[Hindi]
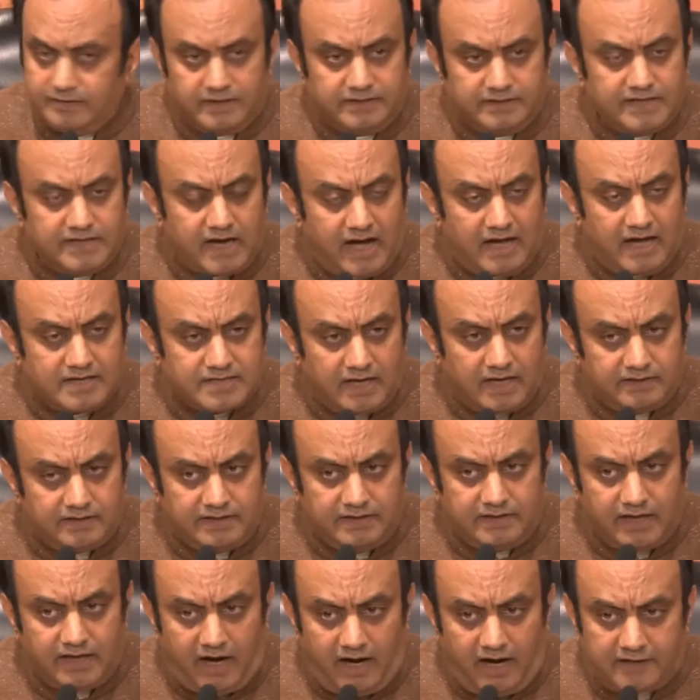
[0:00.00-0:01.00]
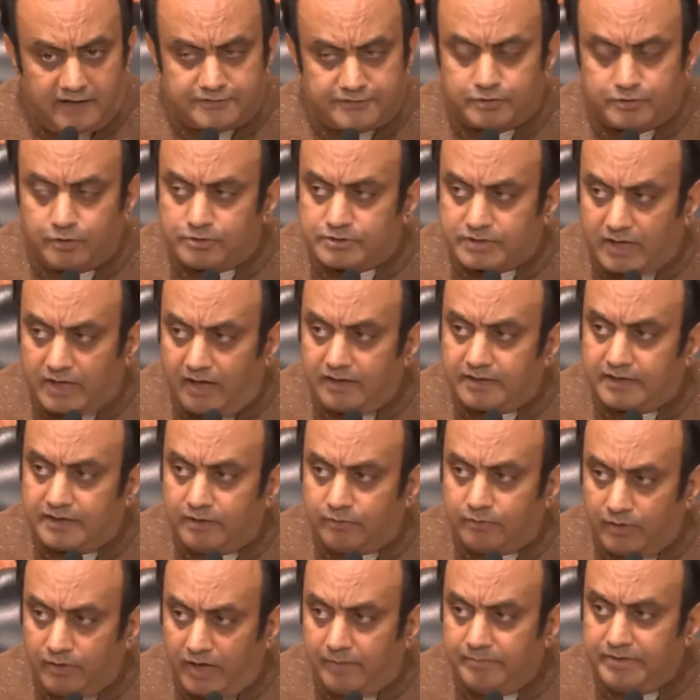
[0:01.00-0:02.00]
यदि आजादी 800 साल
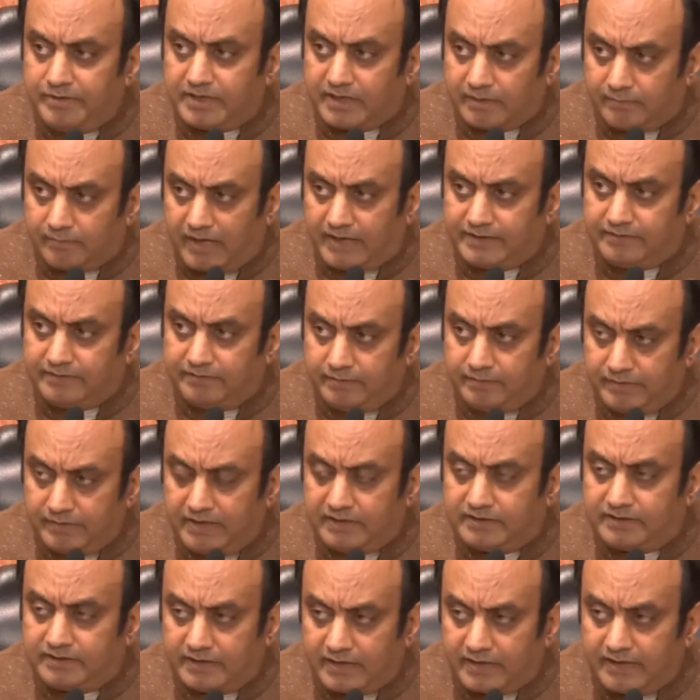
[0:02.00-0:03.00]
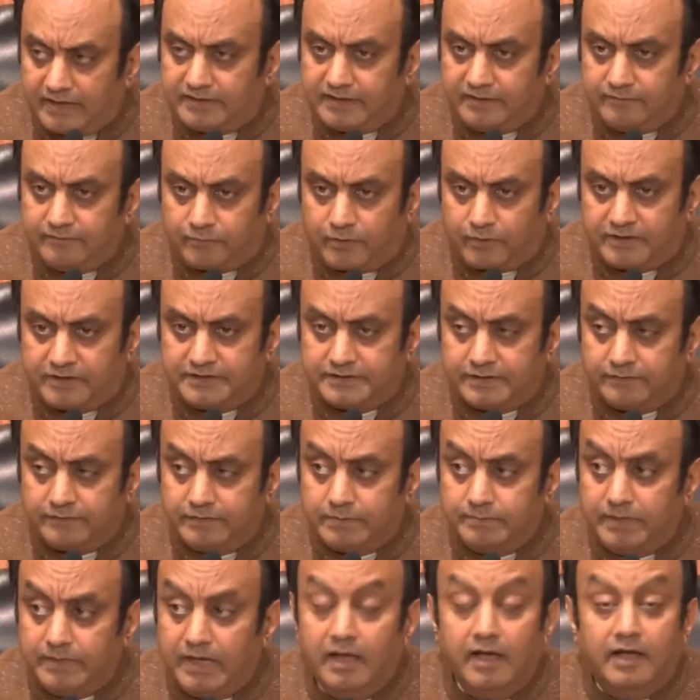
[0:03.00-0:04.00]
की गुलामी के बाद हमें मिली थी
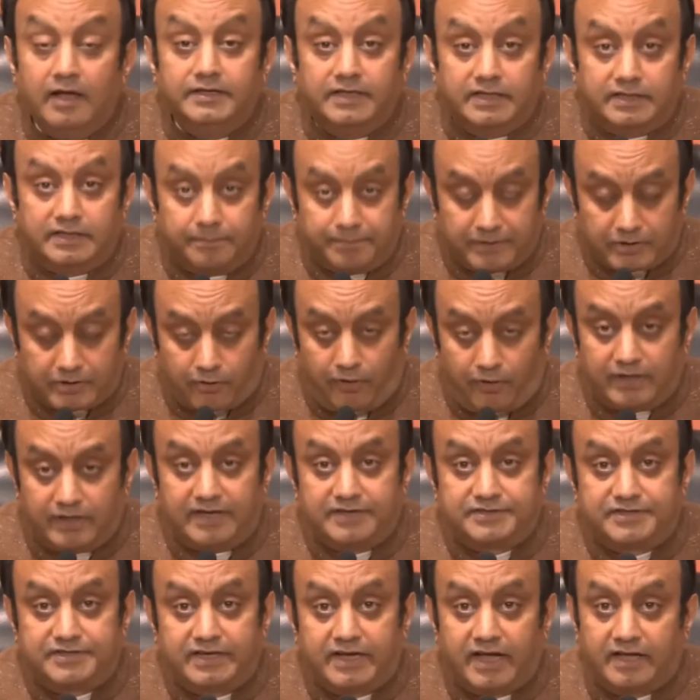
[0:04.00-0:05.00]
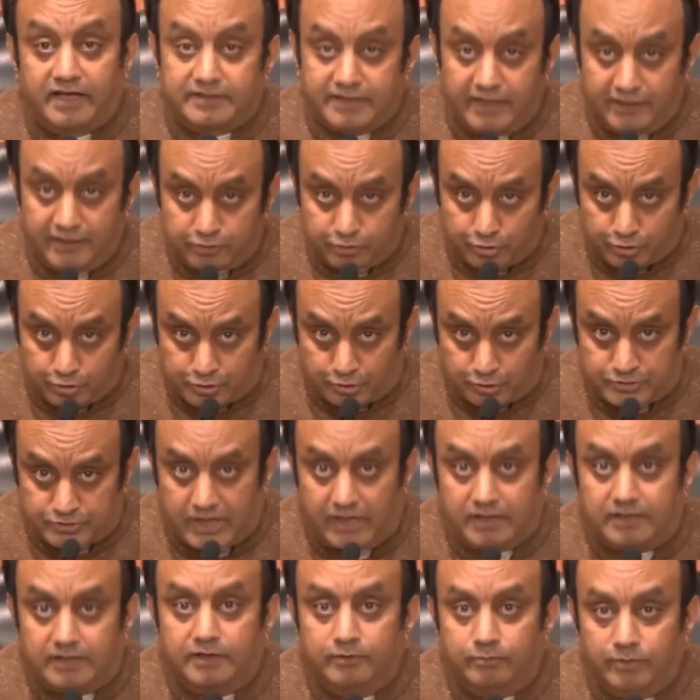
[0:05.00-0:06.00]
1947 में यद्यपि कांग्रेसी कहते हैं 200
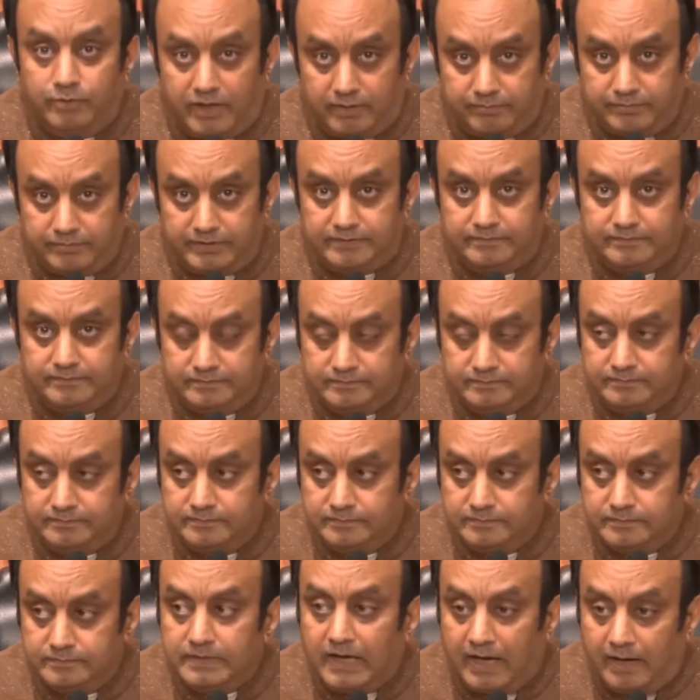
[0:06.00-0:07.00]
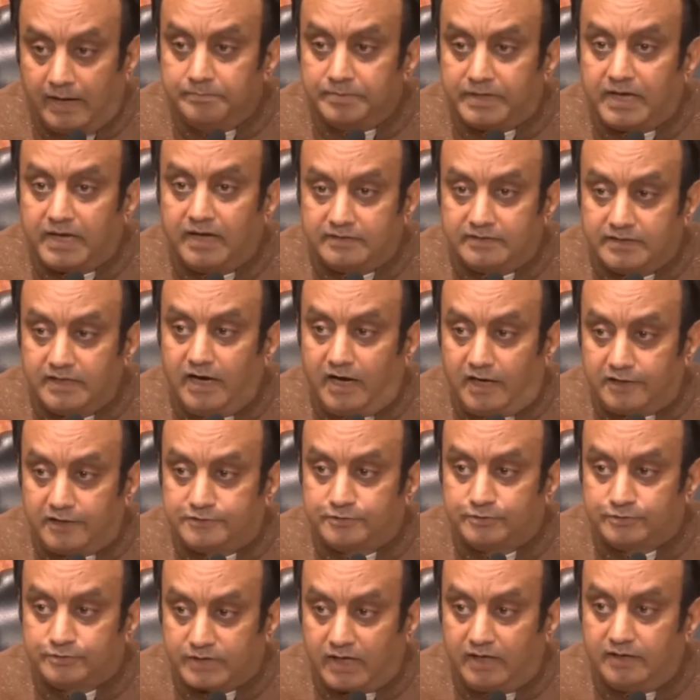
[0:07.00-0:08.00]
साल की गुलामी हम कहते हैं
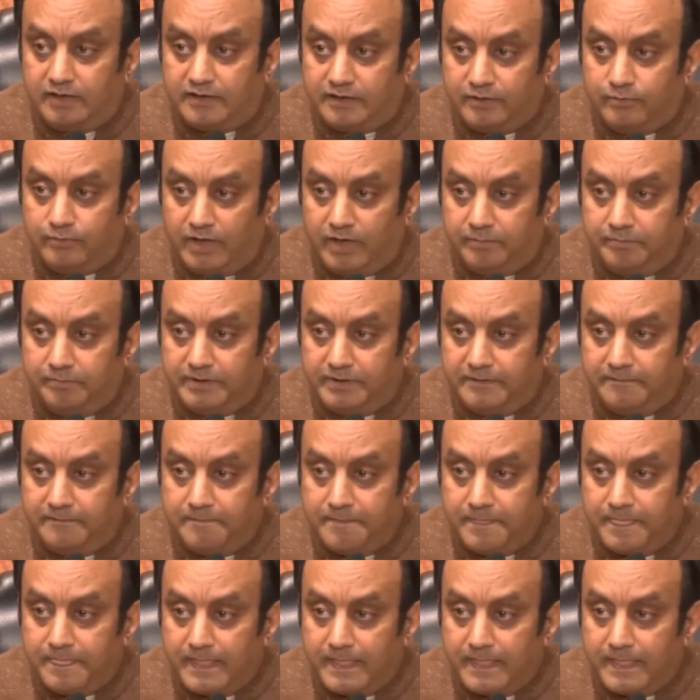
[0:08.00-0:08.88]
800 साल की गुलामी